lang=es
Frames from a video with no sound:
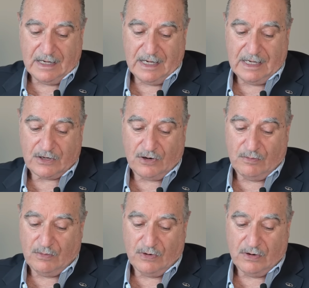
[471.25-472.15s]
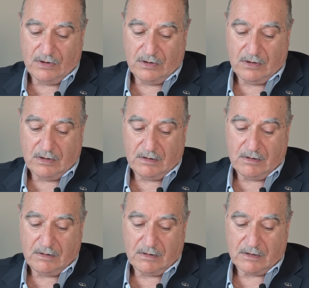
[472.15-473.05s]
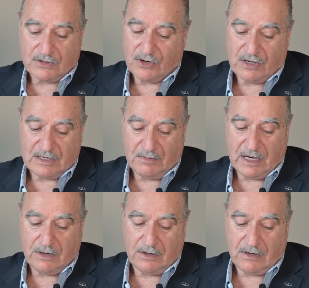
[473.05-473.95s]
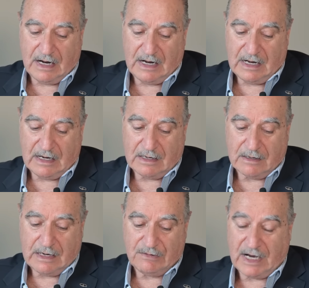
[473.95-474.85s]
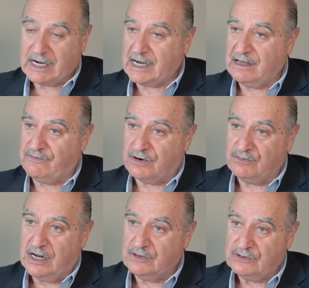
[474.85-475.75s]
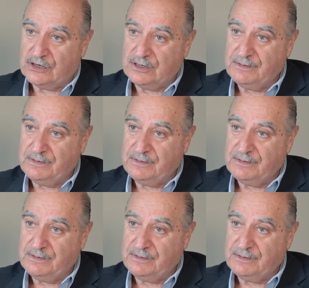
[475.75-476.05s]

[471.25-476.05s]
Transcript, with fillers: es como, yo lo asemejo a, a una carrera de Fórmula 1.